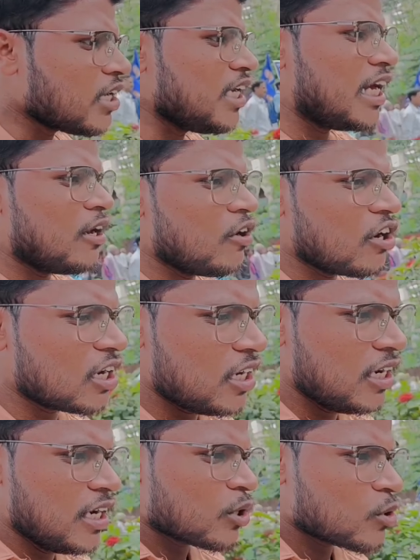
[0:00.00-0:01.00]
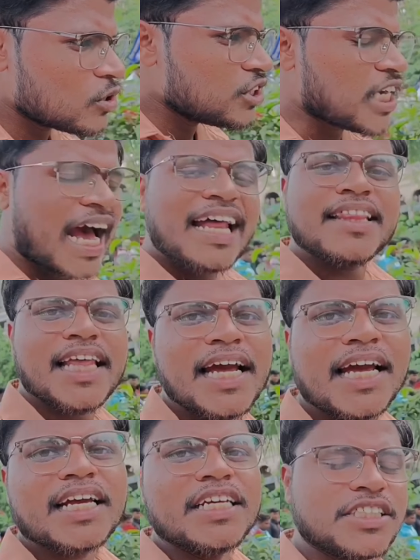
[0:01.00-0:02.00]
क्योंकि ये लोग को
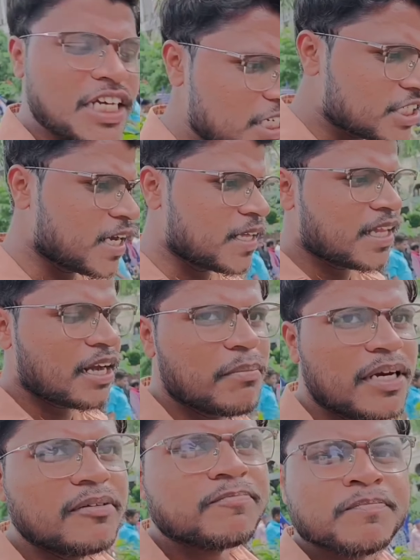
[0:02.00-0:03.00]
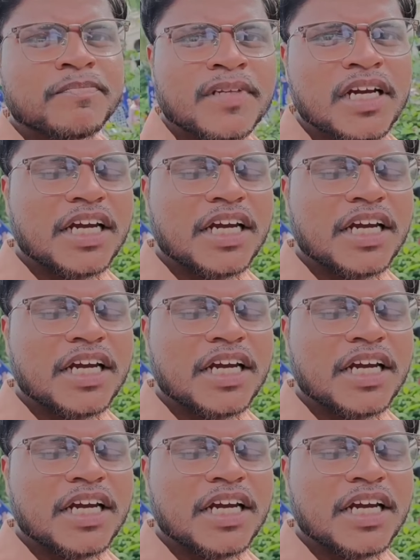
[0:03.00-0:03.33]
जानते हैं कि इस देश के अंदर में